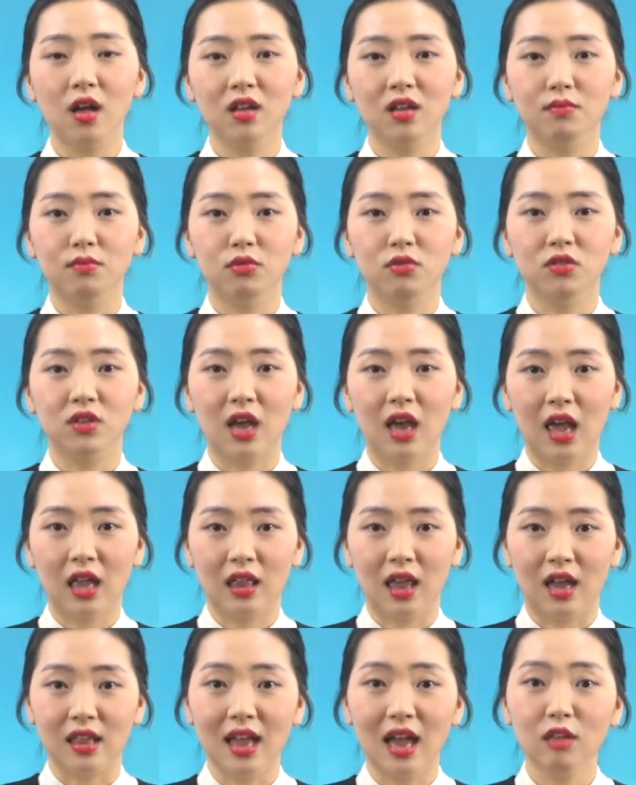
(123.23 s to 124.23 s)
그 문장에
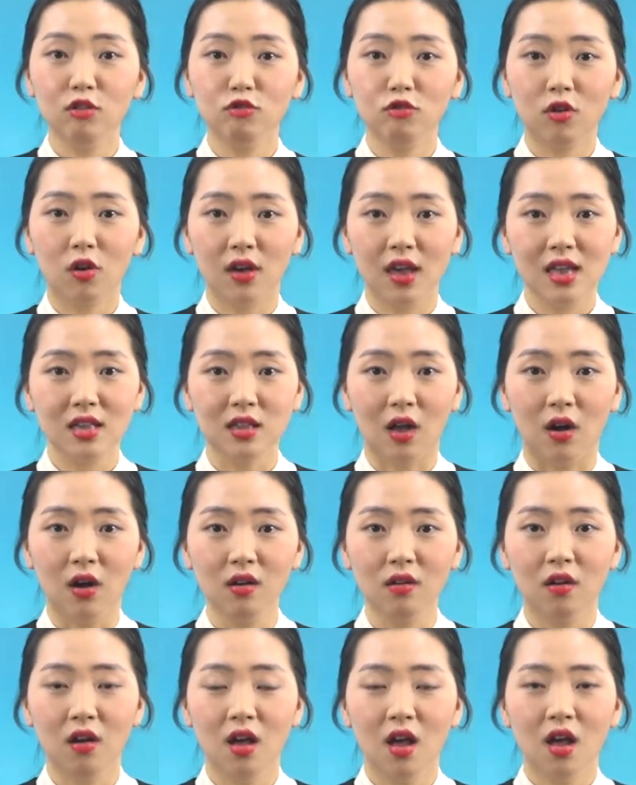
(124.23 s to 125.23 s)
대한 한국어
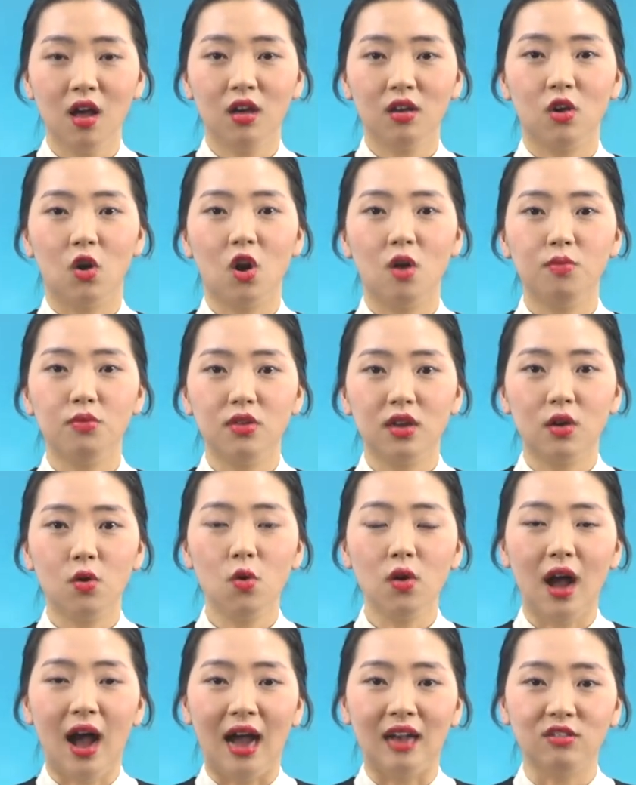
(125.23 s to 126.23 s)
해석 여러분이
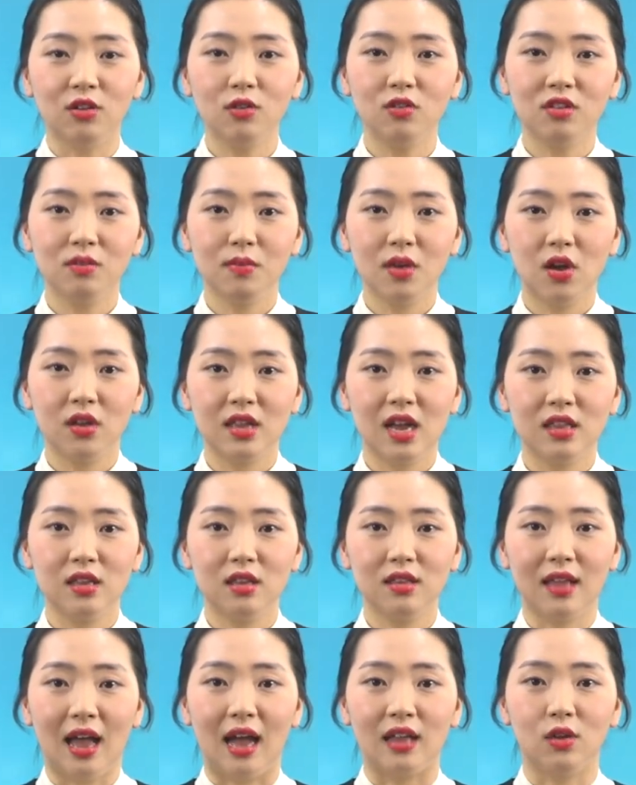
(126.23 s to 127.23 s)
꼭 아셨으면
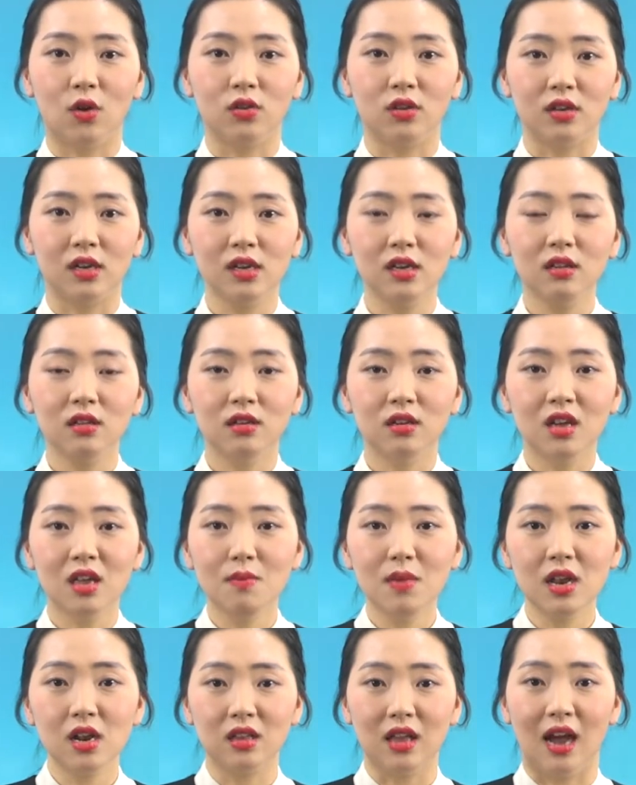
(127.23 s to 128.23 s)
하는 단어들을
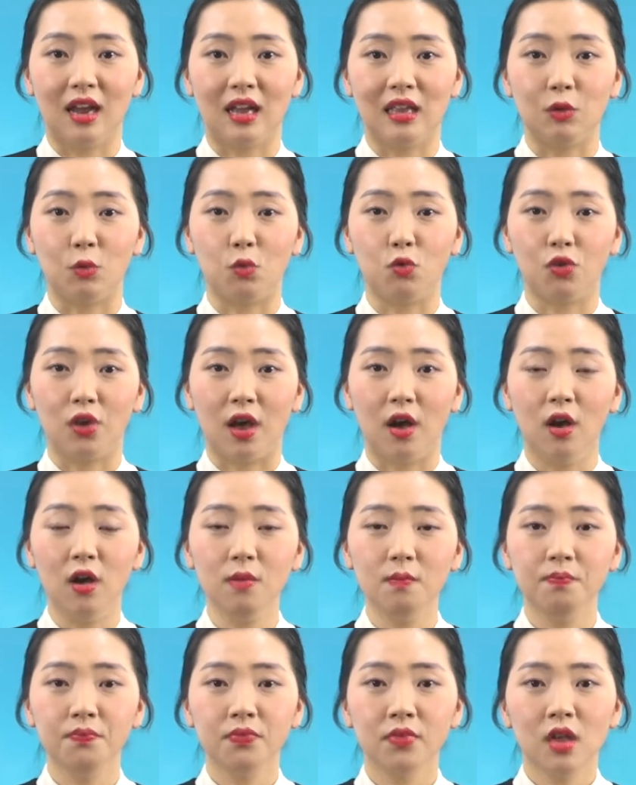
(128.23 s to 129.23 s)
의미를
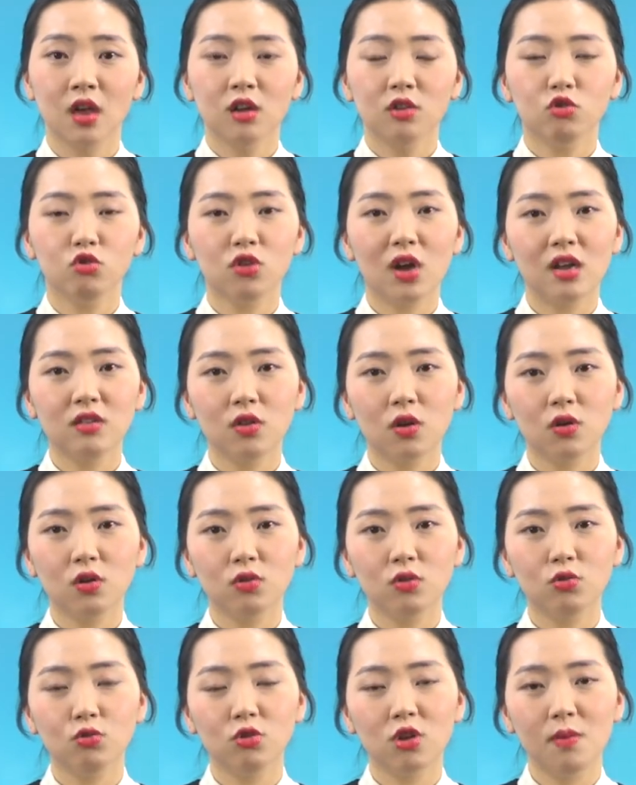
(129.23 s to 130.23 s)
달아놓고요.
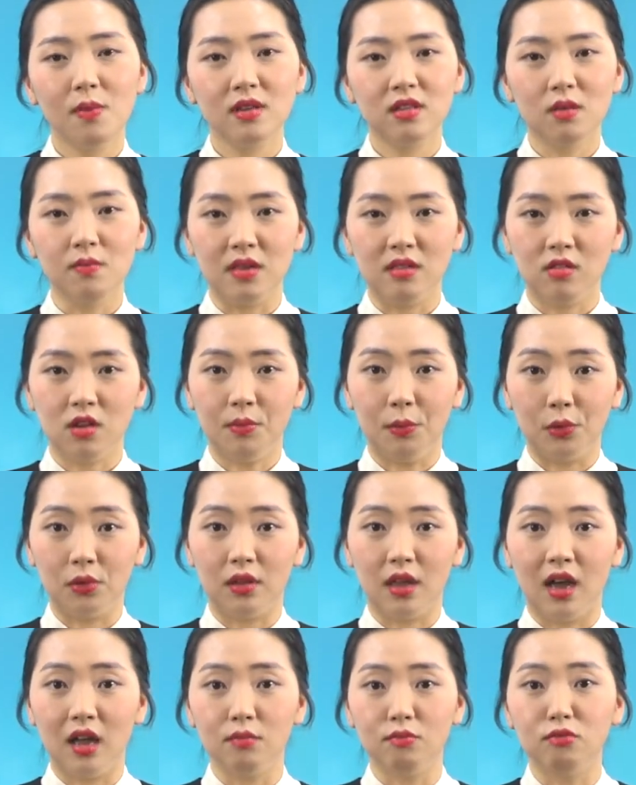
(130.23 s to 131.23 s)
추가적으로 수업에서 미처
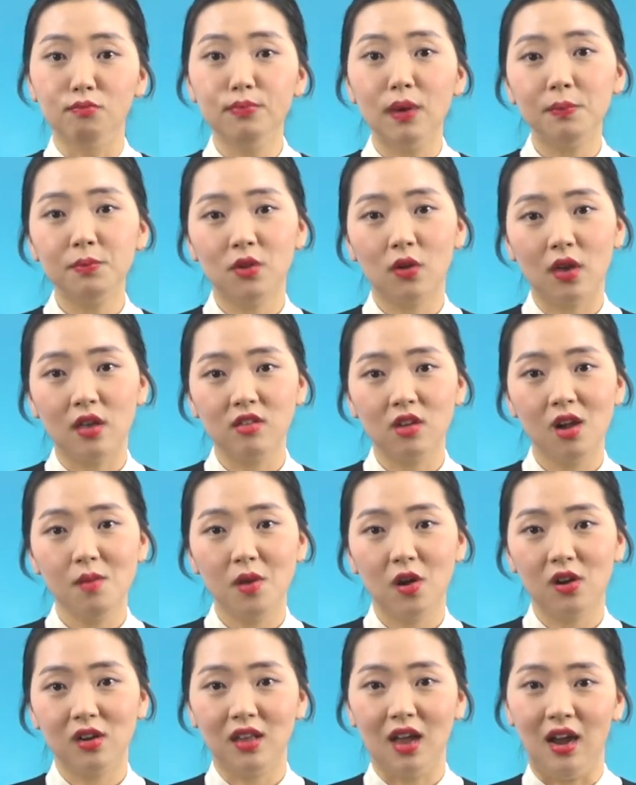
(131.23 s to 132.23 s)
못다한 문법적인
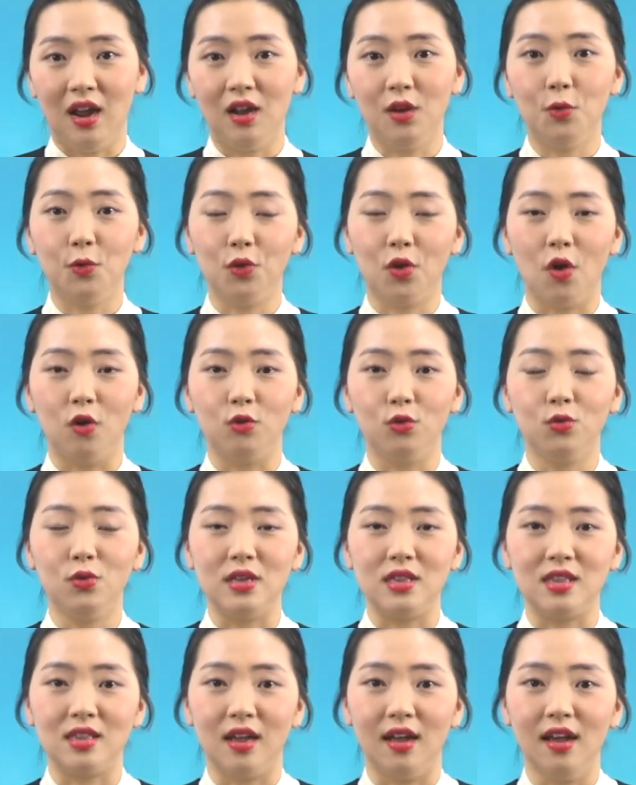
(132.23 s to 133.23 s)
설명을 달아놓은 경우도
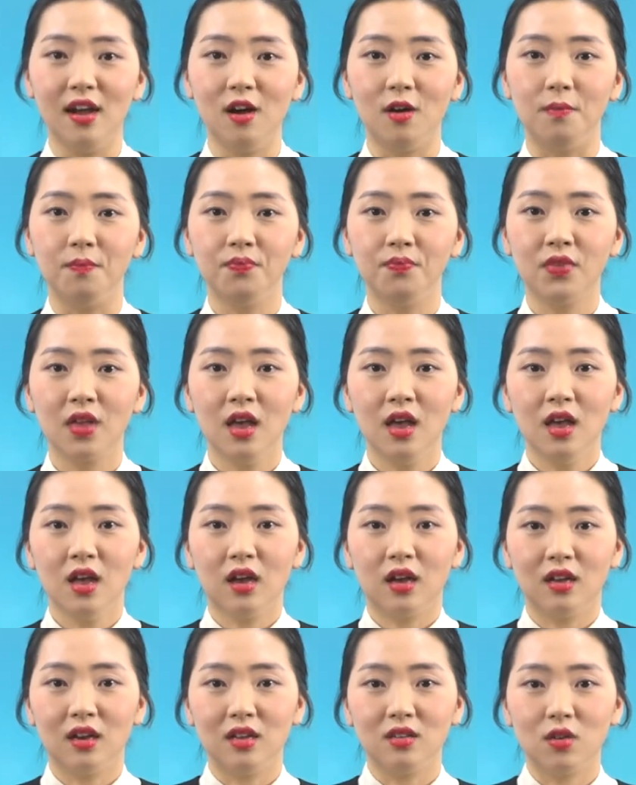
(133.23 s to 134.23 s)
있어요.
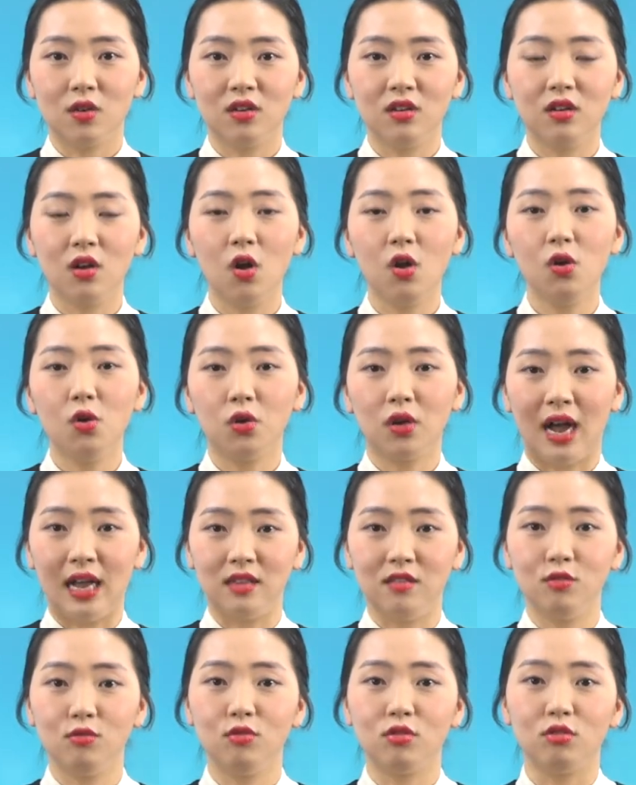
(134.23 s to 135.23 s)
그래서 그걸
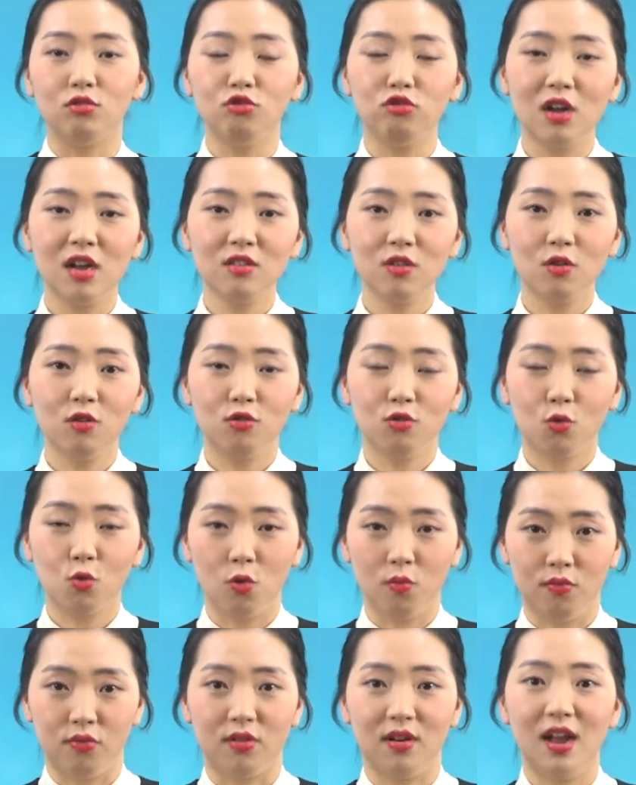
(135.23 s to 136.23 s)
가지고서 추가적으로
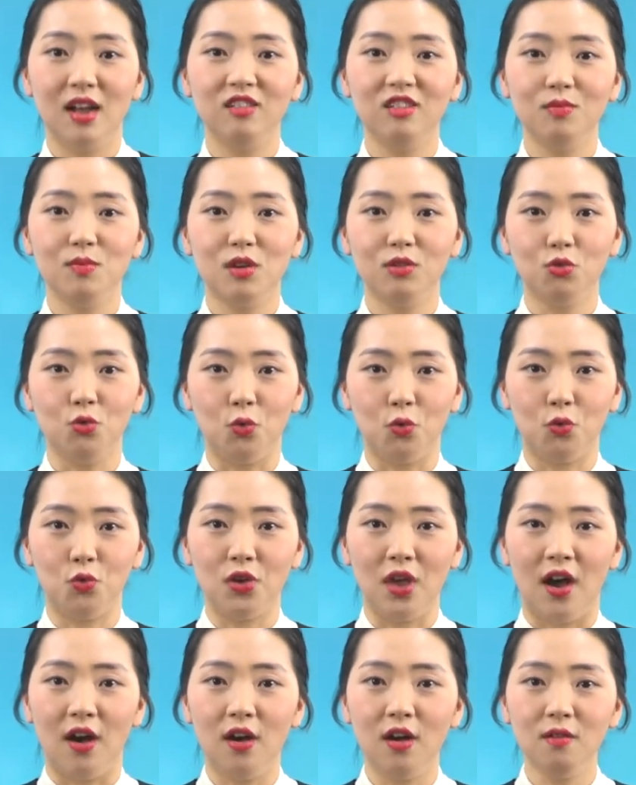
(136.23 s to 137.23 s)
공부를 하시면
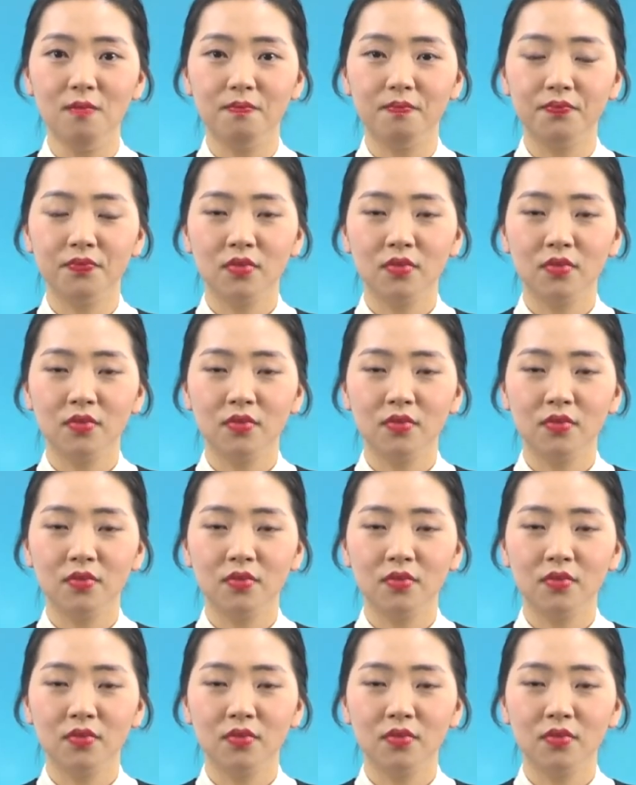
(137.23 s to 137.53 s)
좋고요.